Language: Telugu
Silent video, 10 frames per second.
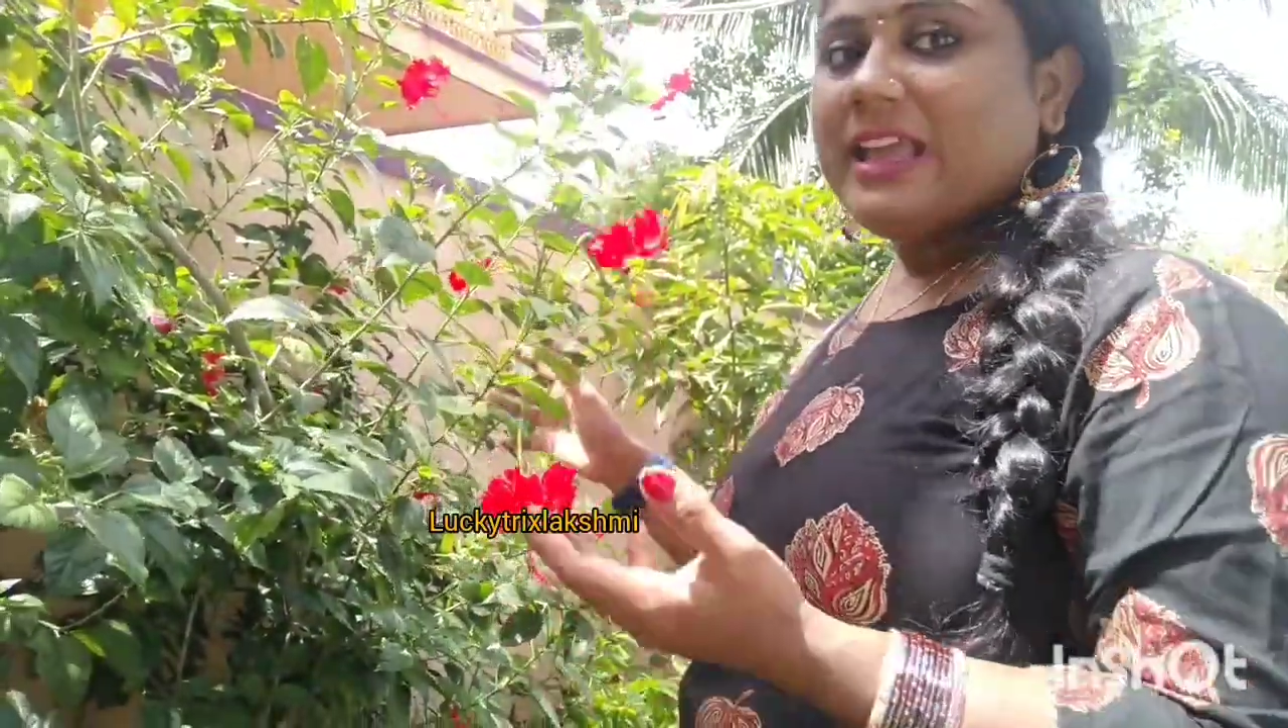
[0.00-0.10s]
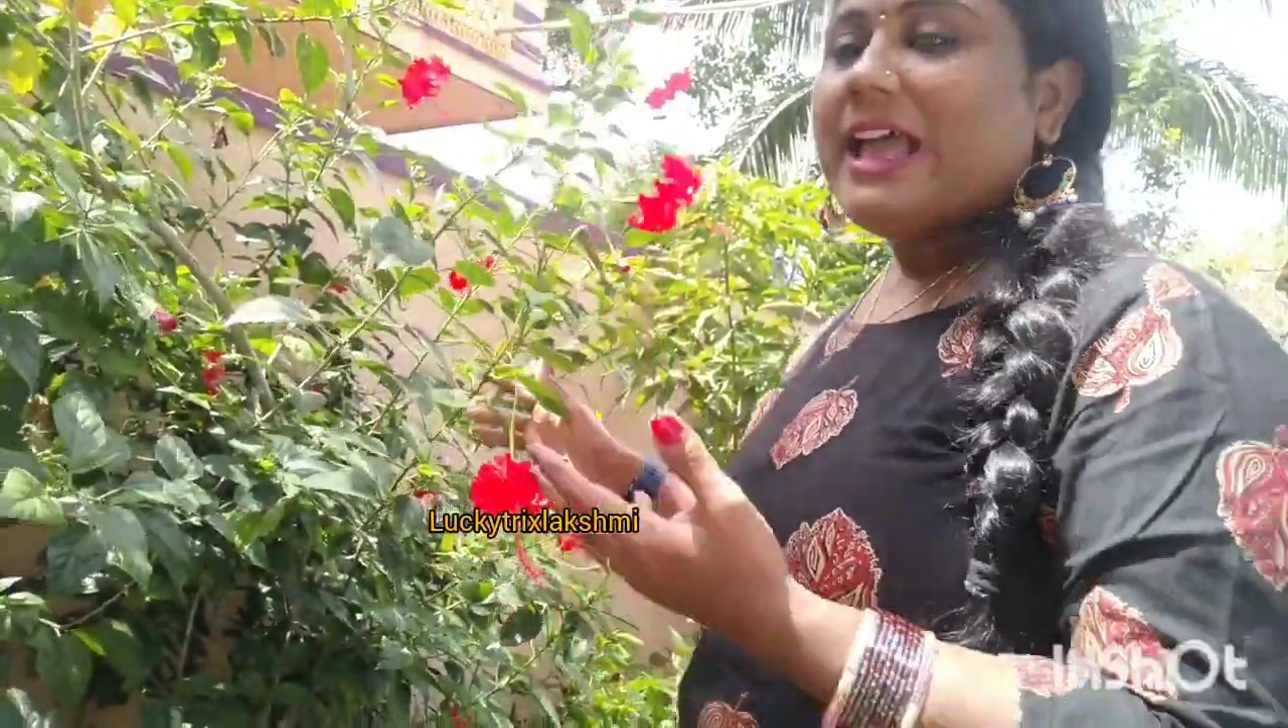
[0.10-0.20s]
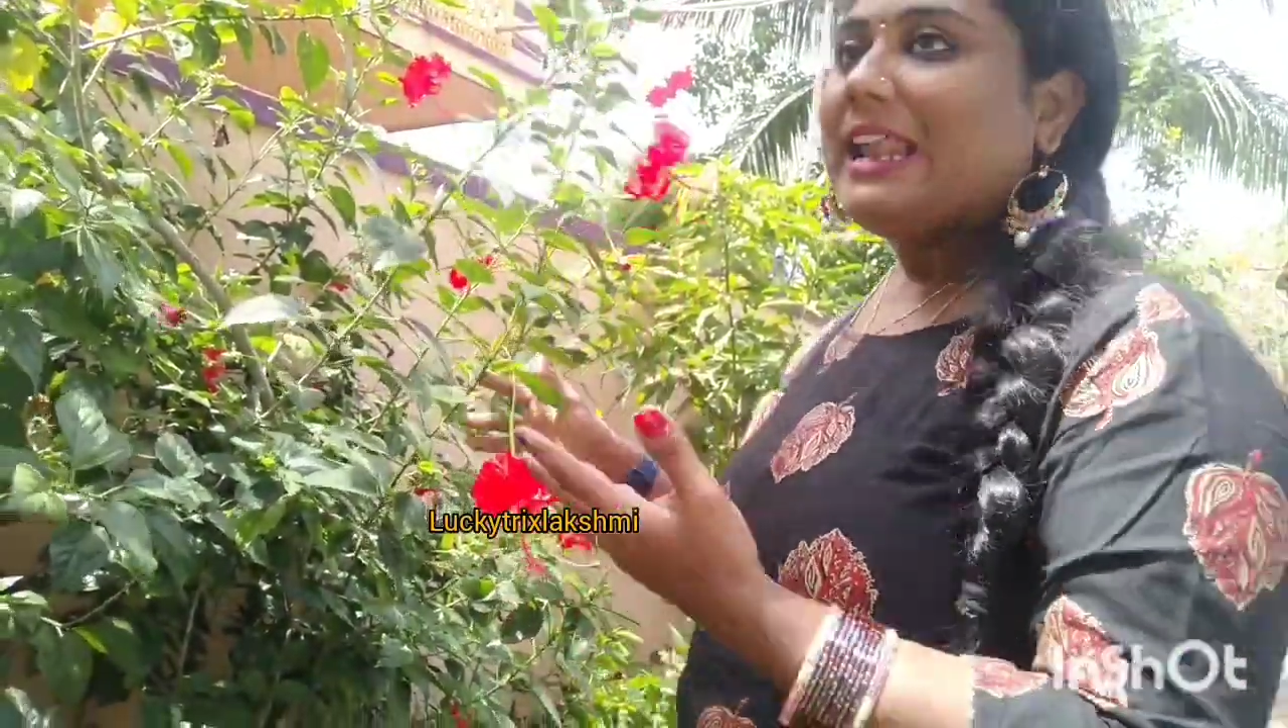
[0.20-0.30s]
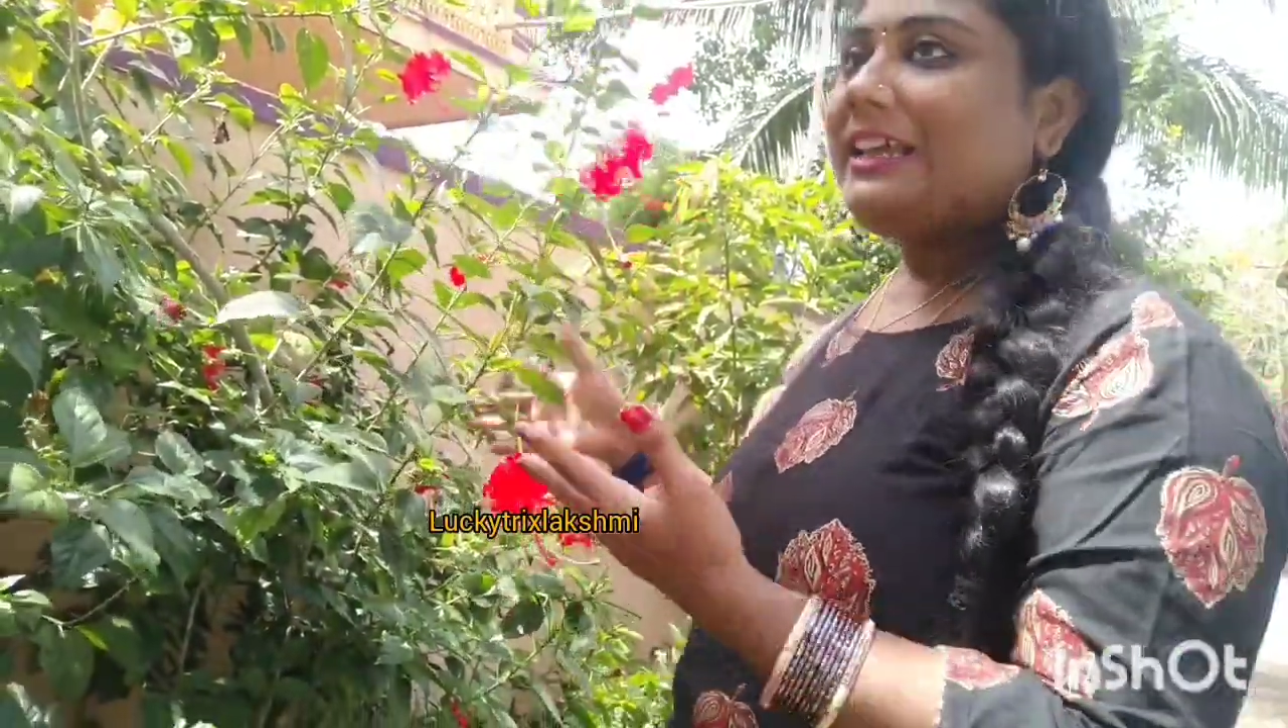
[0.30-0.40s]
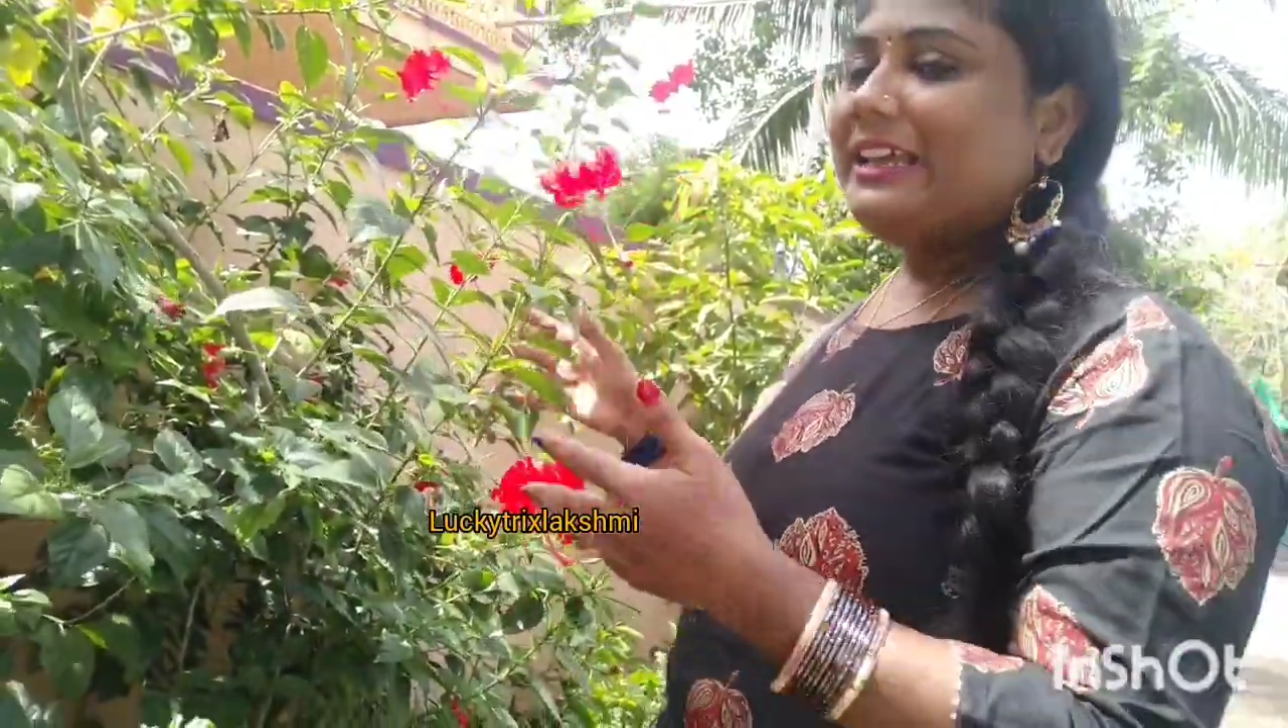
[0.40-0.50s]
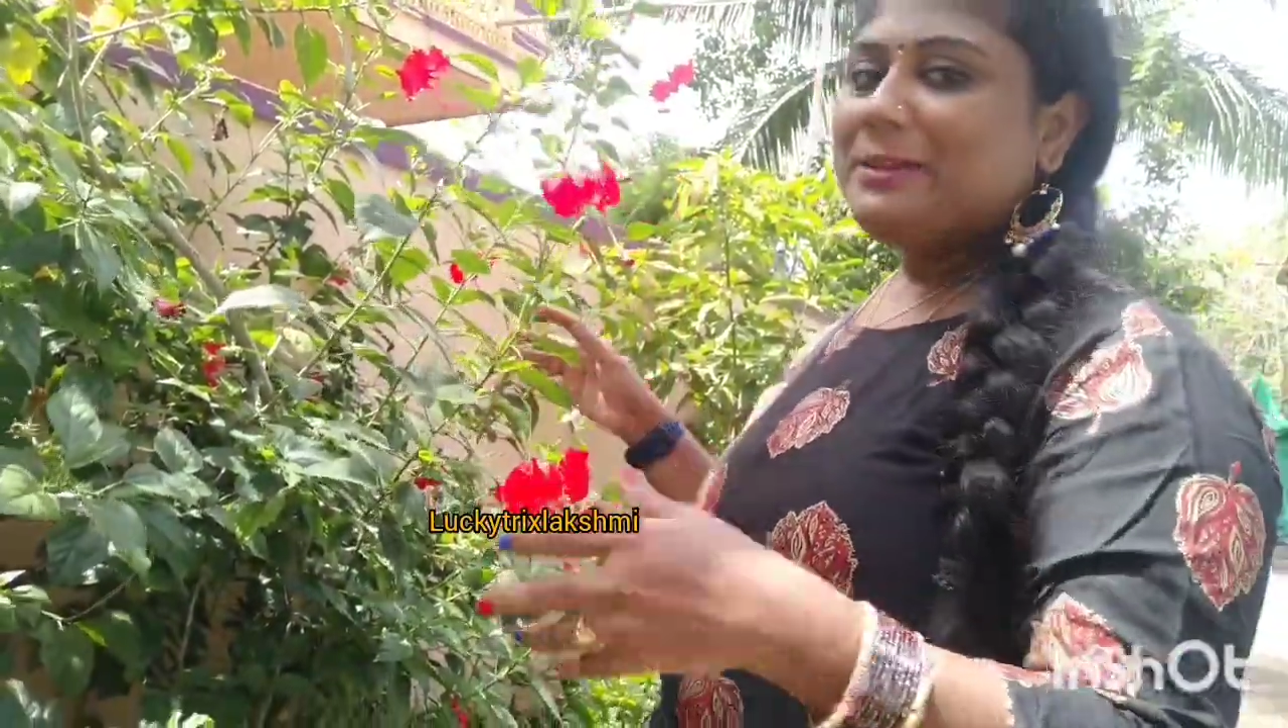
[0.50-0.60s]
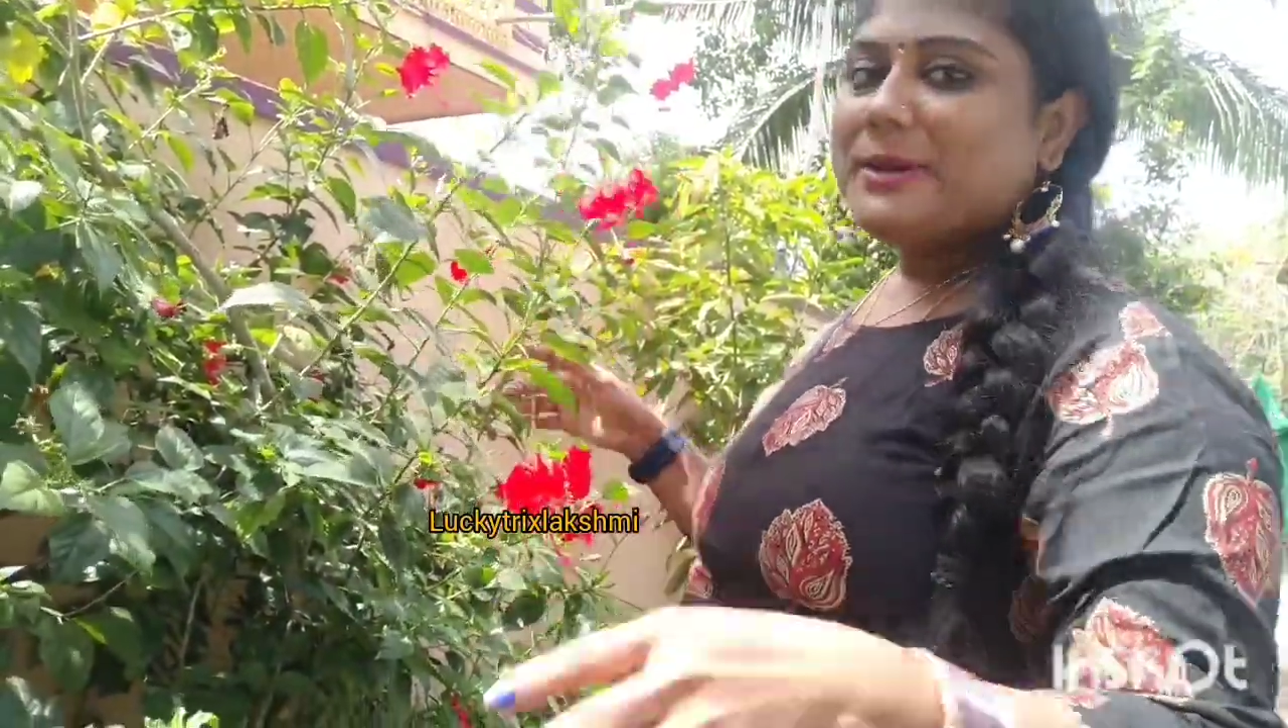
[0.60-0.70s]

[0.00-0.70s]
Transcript: అలాగే ఈ